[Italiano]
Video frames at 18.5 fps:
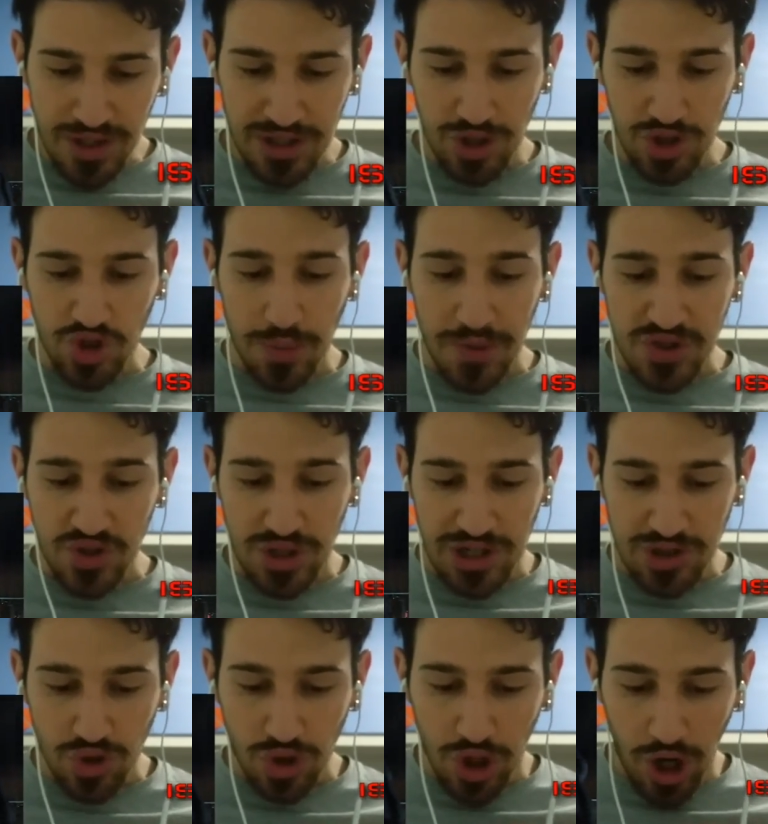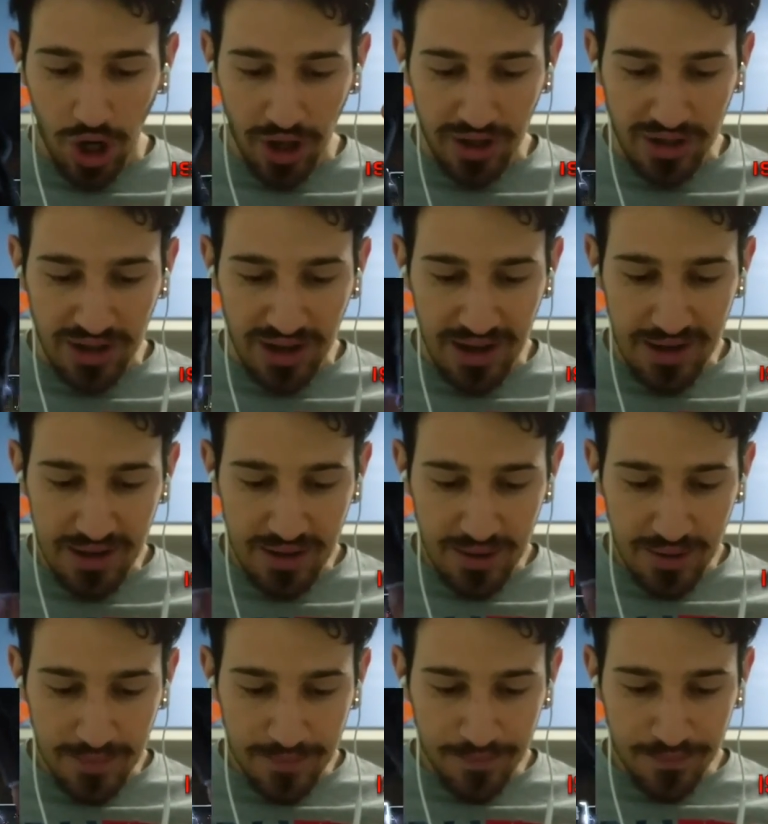Il nostro personaggio
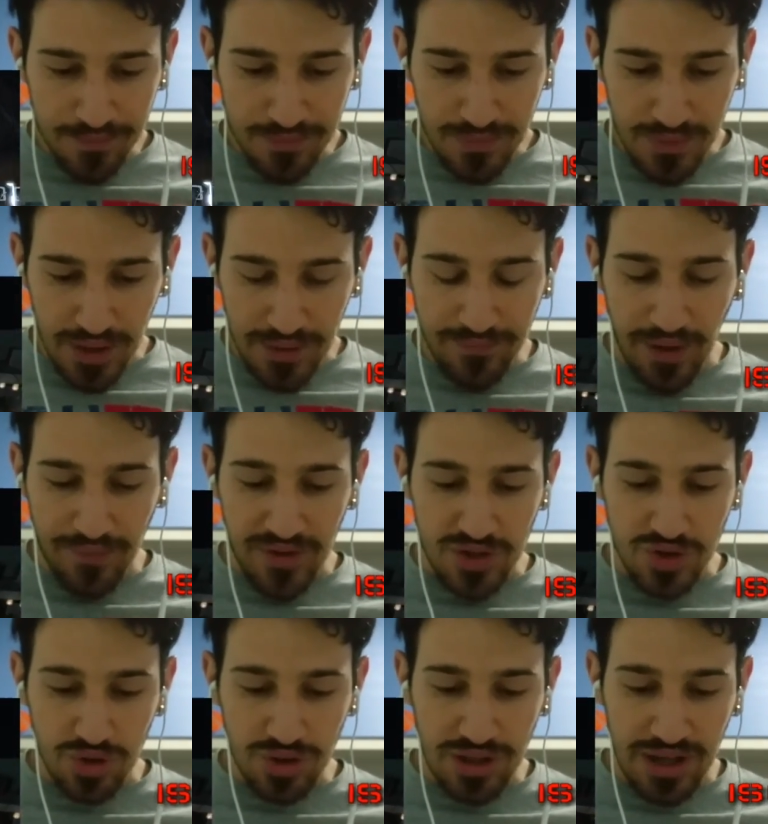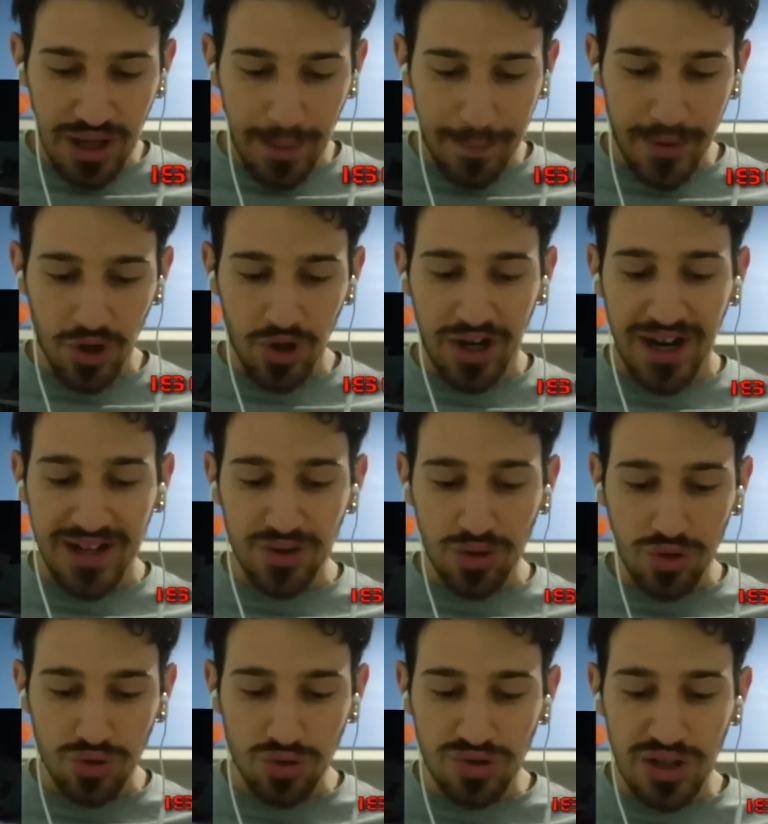corre, va verso di là, però
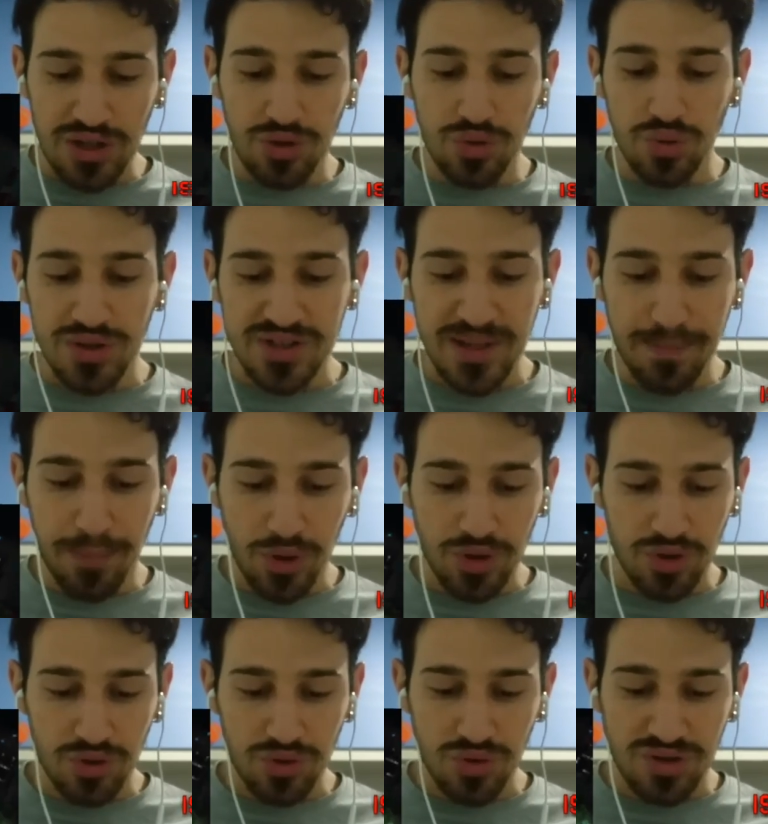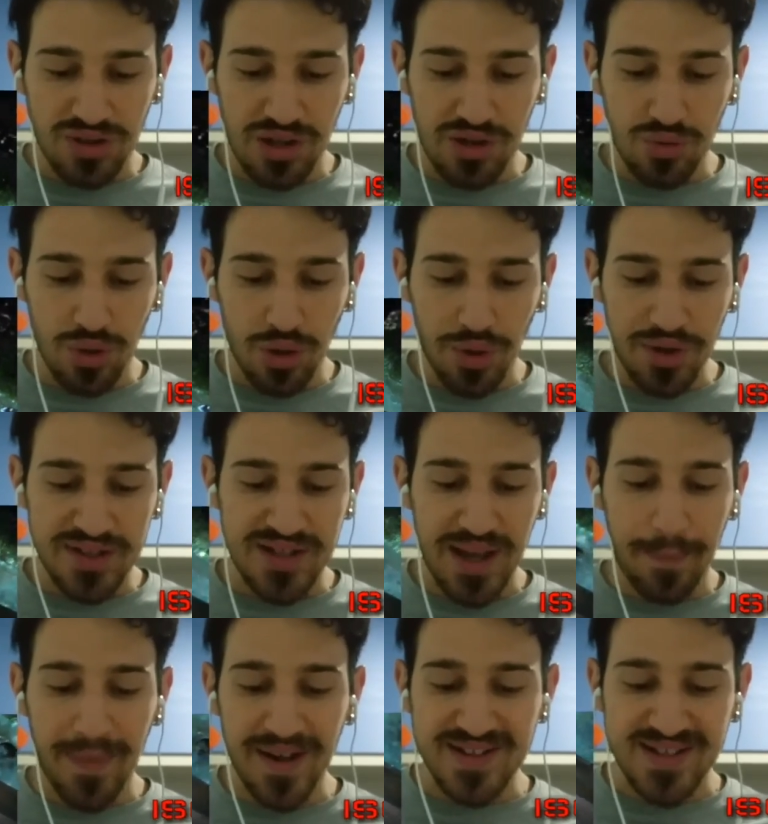cadono tutti e due, si buttano tutti e due, quindi
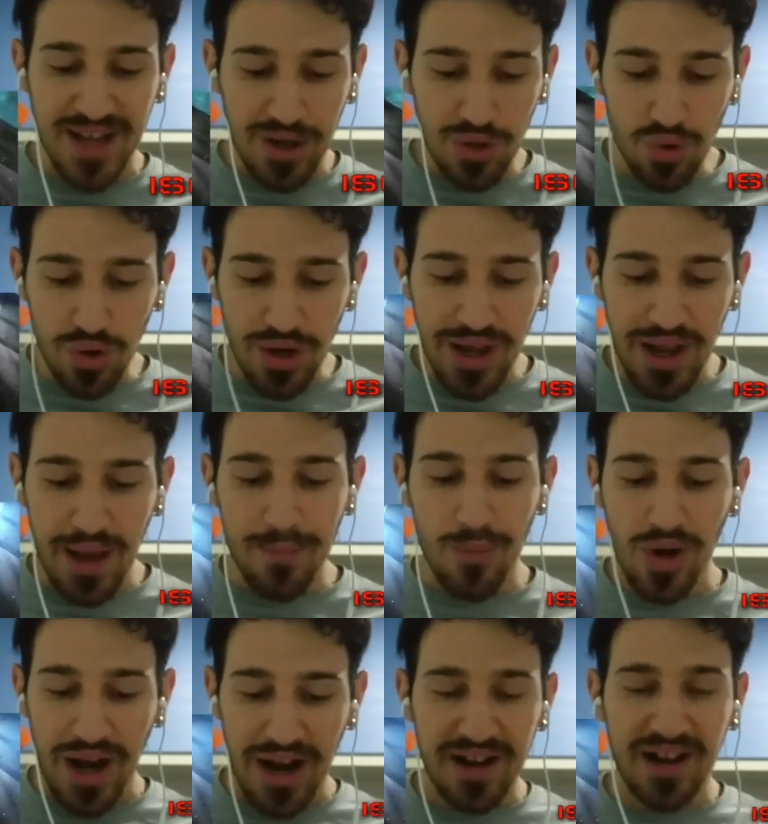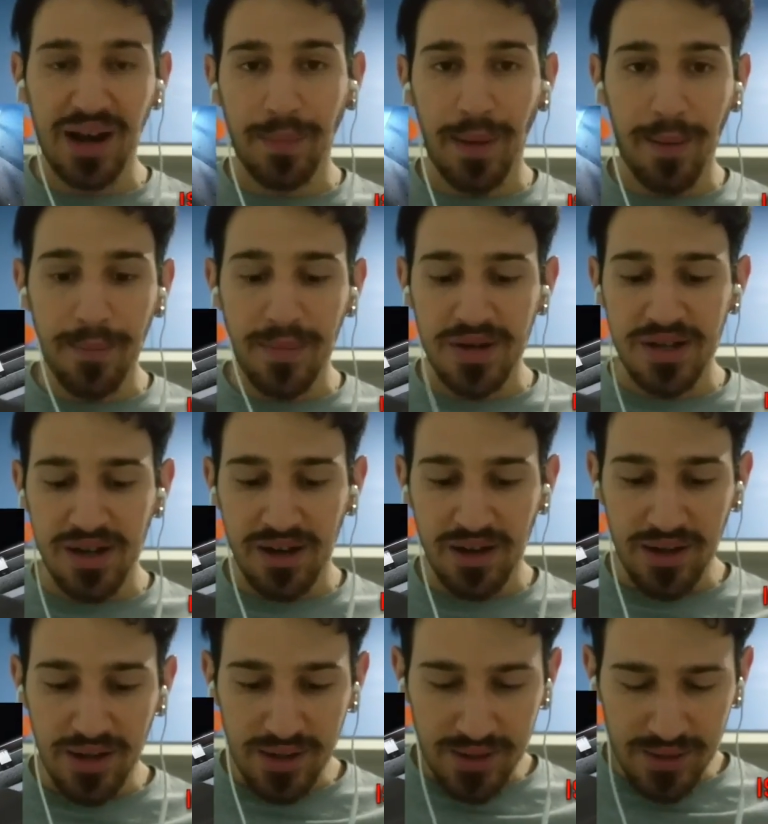si ammazza lui e muore anche la
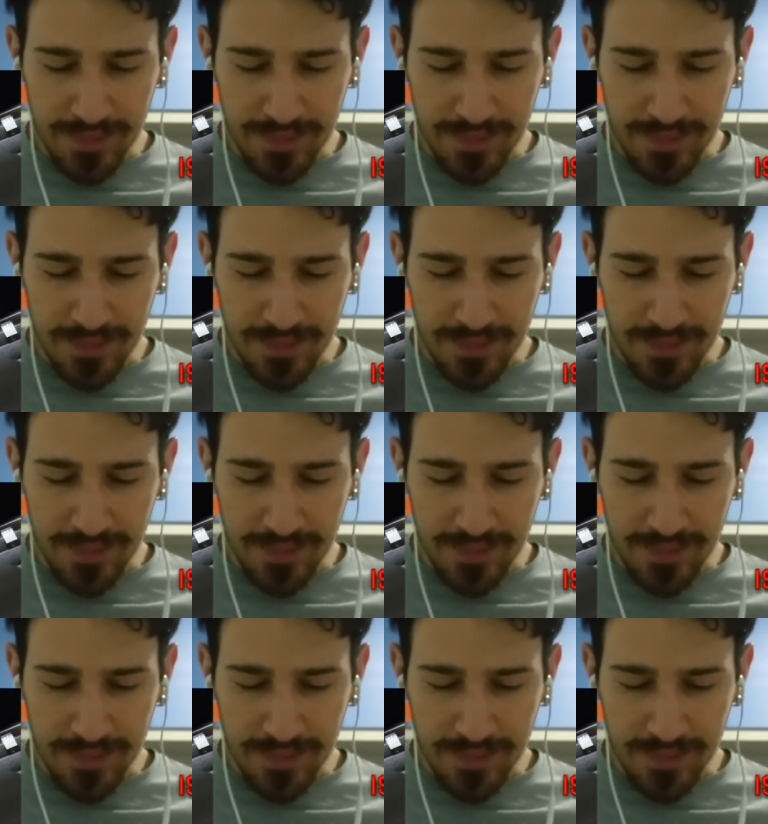bambina.